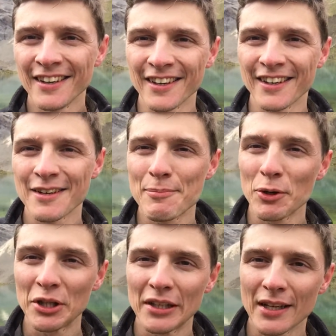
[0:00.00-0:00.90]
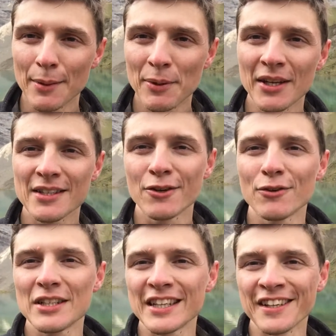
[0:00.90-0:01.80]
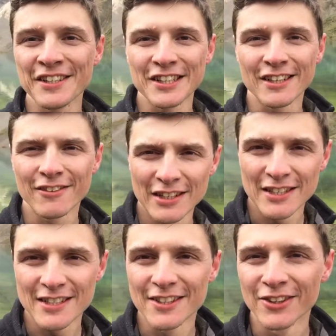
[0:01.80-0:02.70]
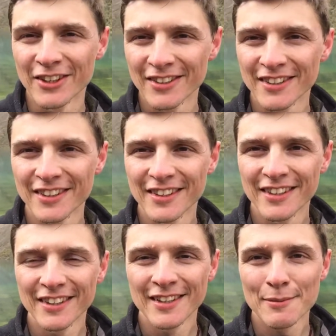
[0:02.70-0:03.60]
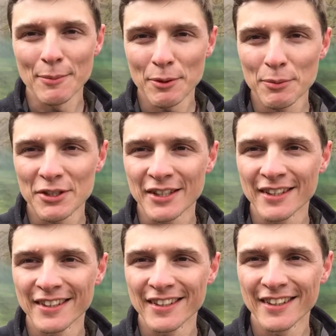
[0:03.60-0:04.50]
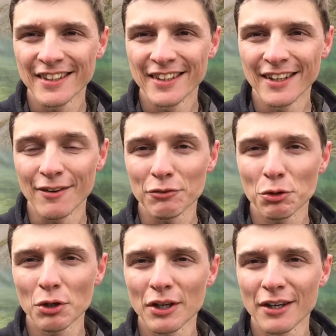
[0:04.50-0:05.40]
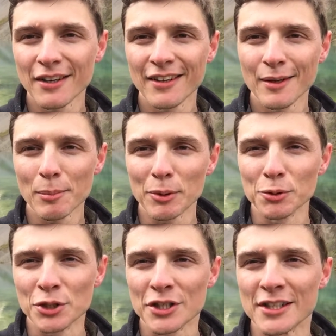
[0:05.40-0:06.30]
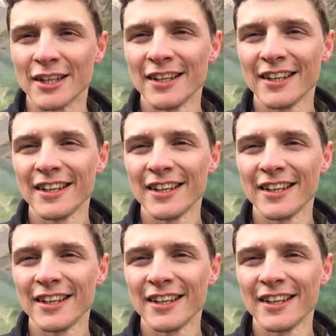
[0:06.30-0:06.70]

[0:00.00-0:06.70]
э, по этой тропе, если у вас, конечно, хватит сил. Попробуйте, а вдруг получится.